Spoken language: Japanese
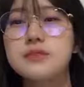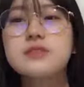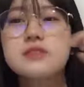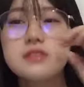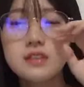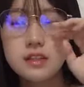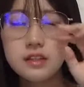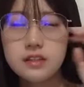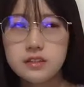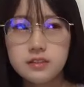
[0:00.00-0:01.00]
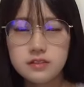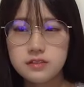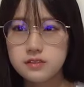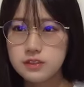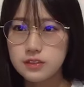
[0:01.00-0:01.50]
イブっ
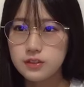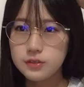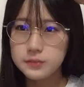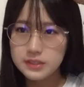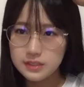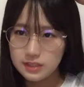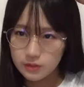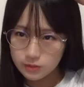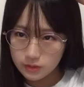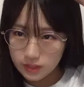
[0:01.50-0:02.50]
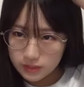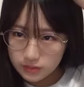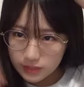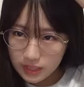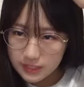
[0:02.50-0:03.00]
ていうのは見てたことがあ
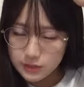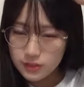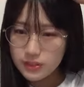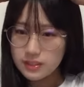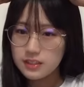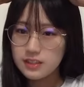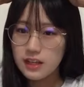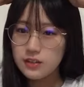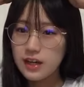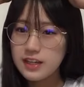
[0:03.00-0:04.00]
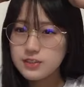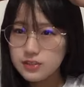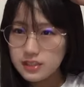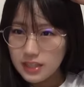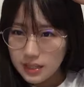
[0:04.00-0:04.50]
るので会場にはあの会
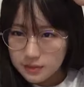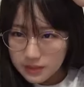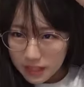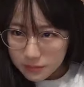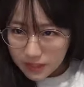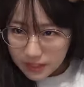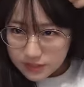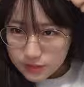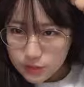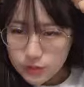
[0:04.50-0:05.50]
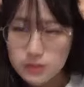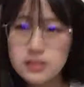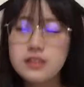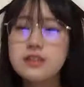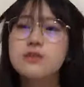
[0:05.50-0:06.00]
場でライブ会場とし
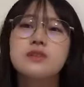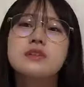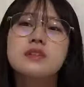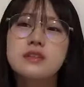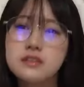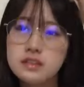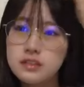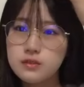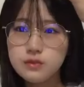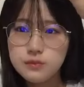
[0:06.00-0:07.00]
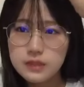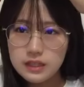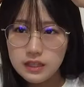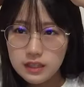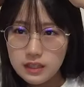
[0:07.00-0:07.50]
て行ったことはなかったけ
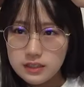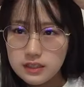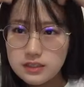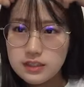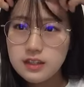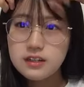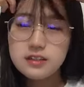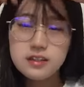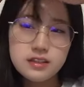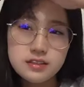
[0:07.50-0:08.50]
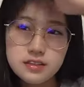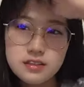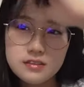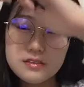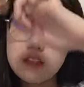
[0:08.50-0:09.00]
どだったからなんか
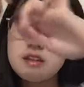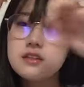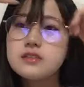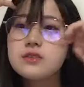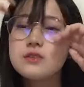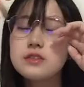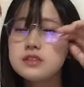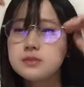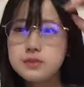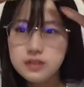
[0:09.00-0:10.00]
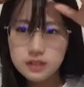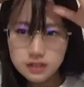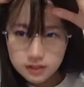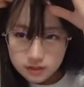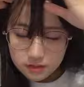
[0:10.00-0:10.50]
さそこに自分
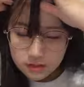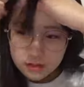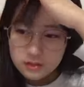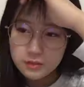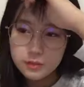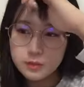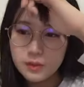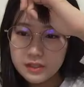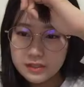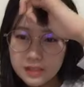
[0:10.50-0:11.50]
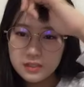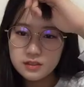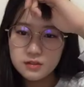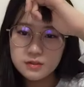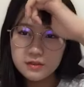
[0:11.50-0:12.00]
が自分も
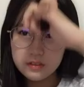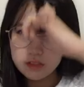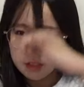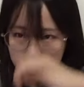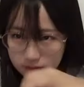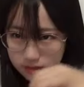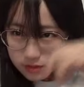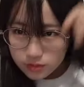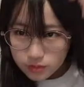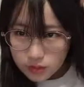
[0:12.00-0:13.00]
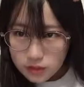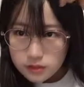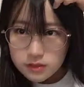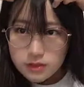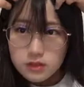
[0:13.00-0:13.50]
HKT で立てるのが
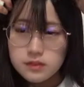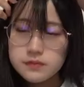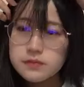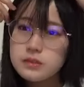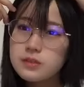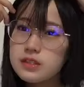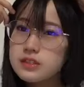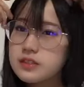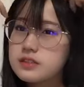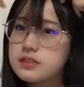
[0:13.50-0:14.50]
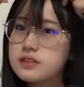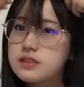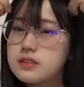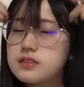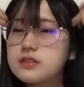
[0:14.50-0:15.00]
嬉しかったで
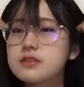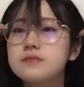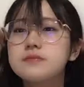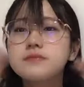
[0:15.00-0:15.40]
す